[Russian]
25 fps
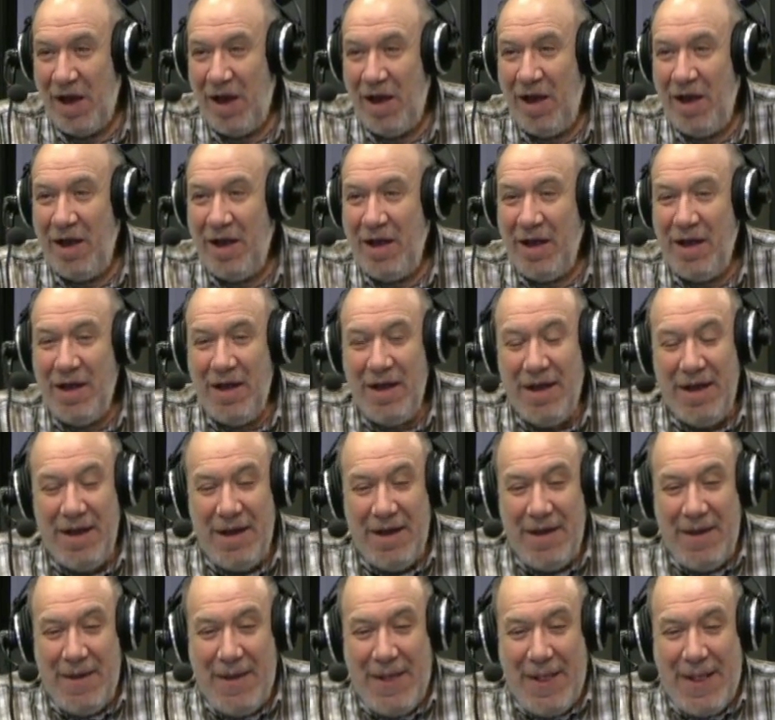Mm
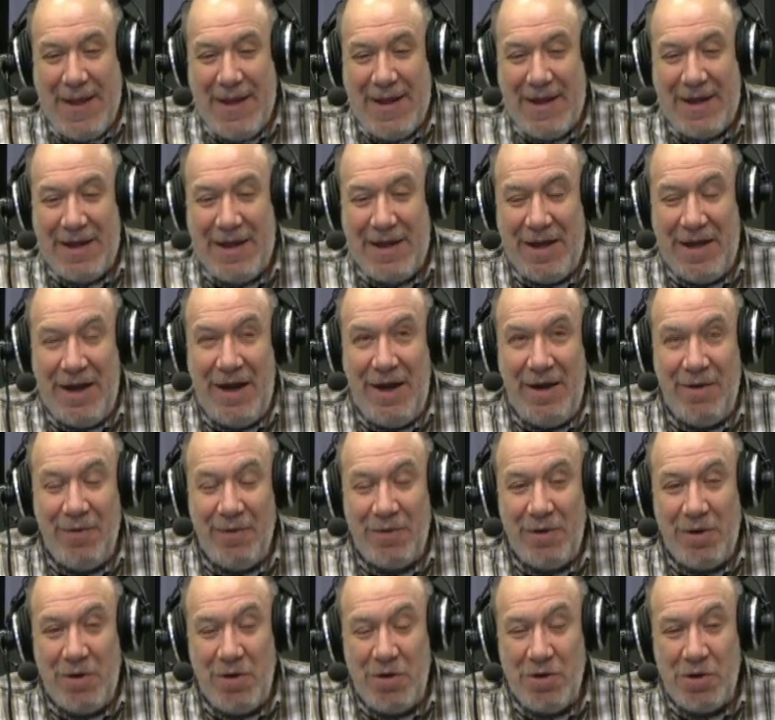-hmm. Или
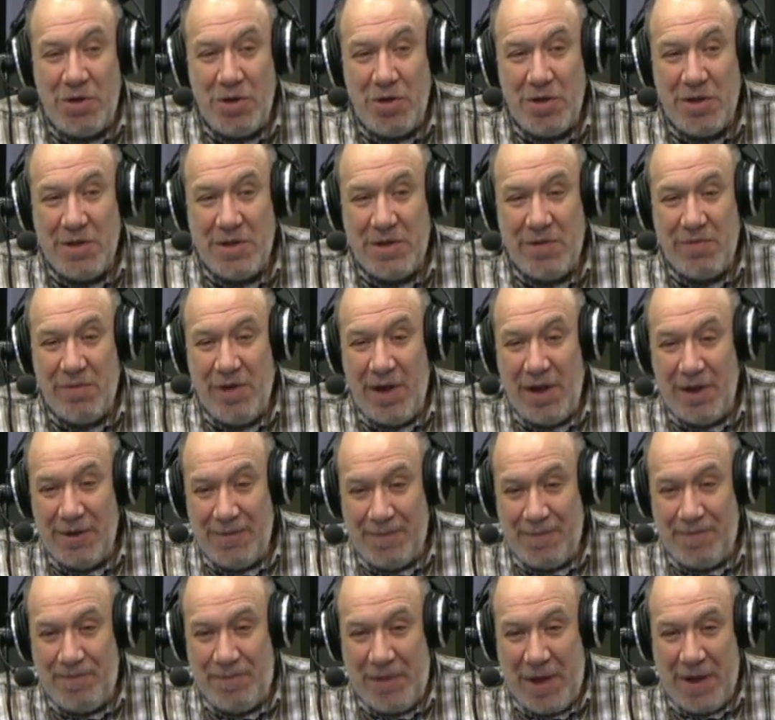он ее еще
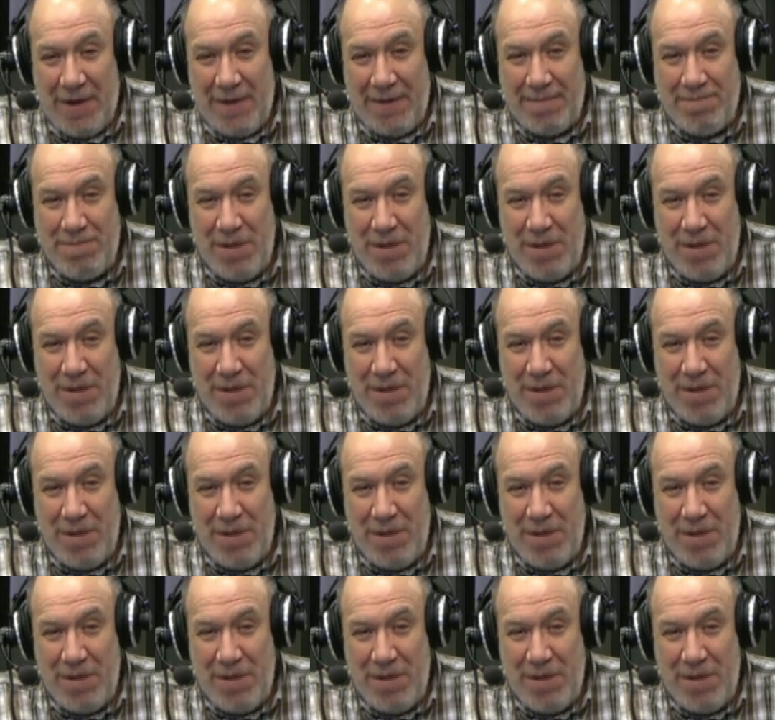называл э,